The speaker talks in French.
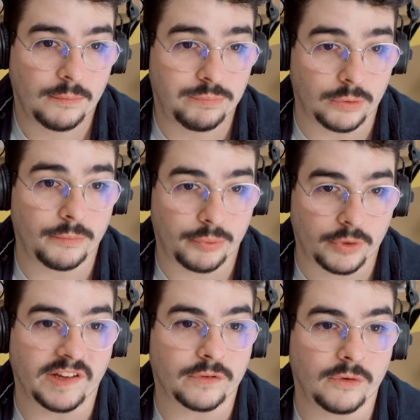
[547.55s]
pour, pour
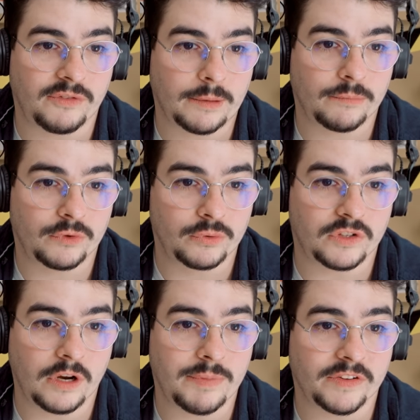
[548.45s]
que ça se referme tout
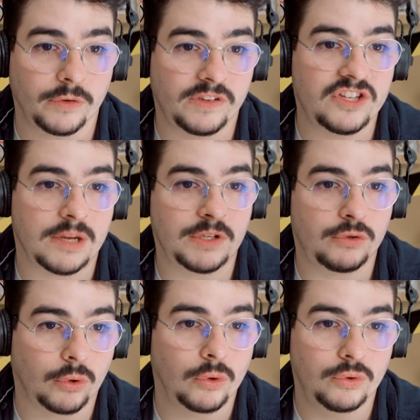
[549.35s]
seul, parce que si jamais
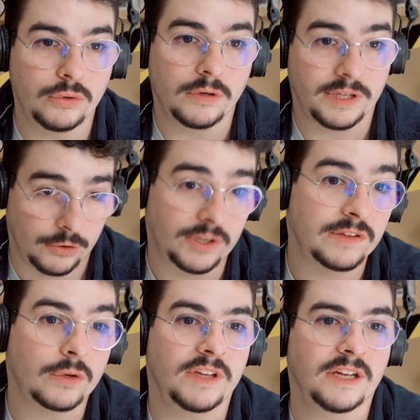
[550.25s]
tu recous, le
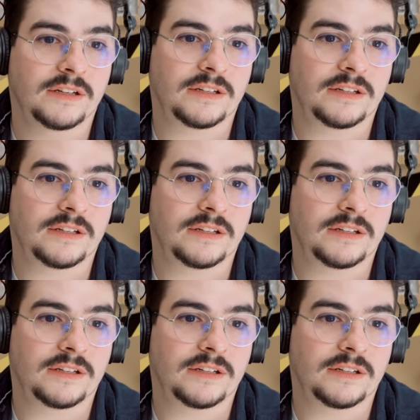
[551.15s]
kyste revient.